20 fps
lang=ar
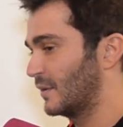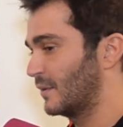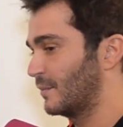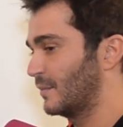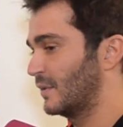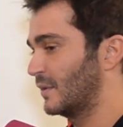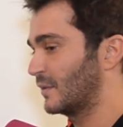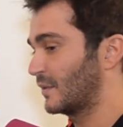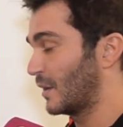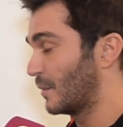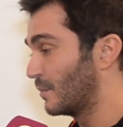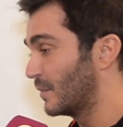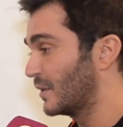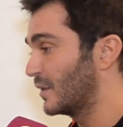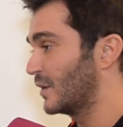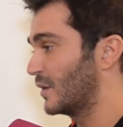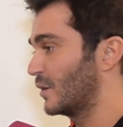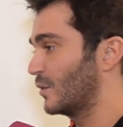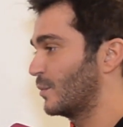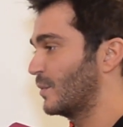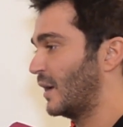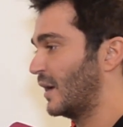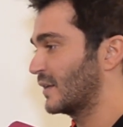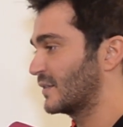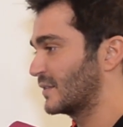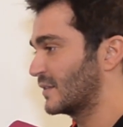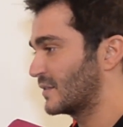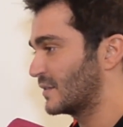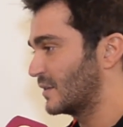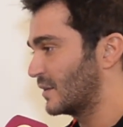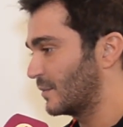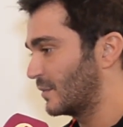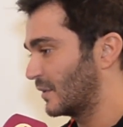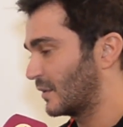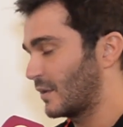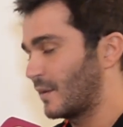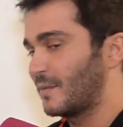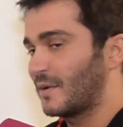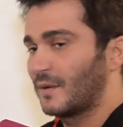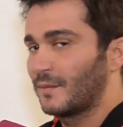بيطمني وبيحسسني
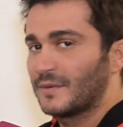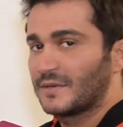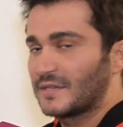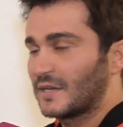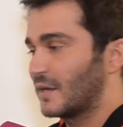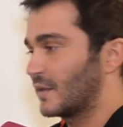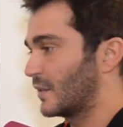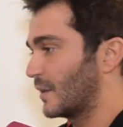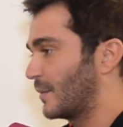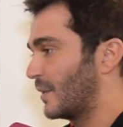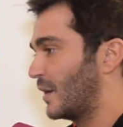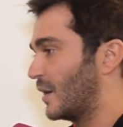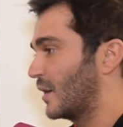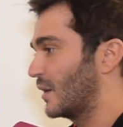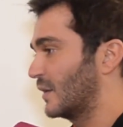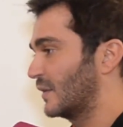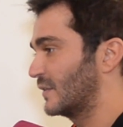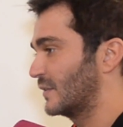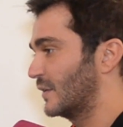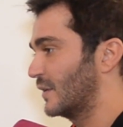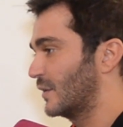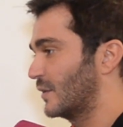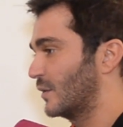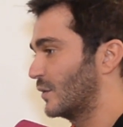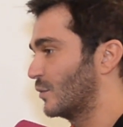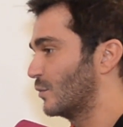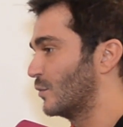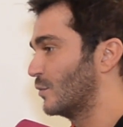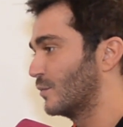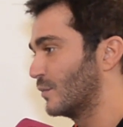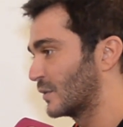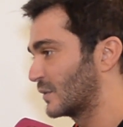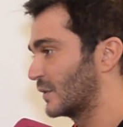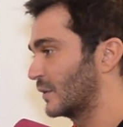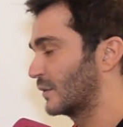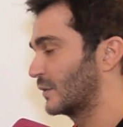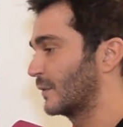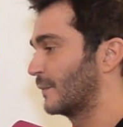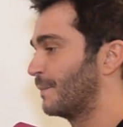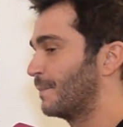طبعا بثقتي بحالي زياده
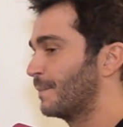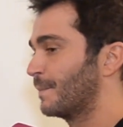وبنبسط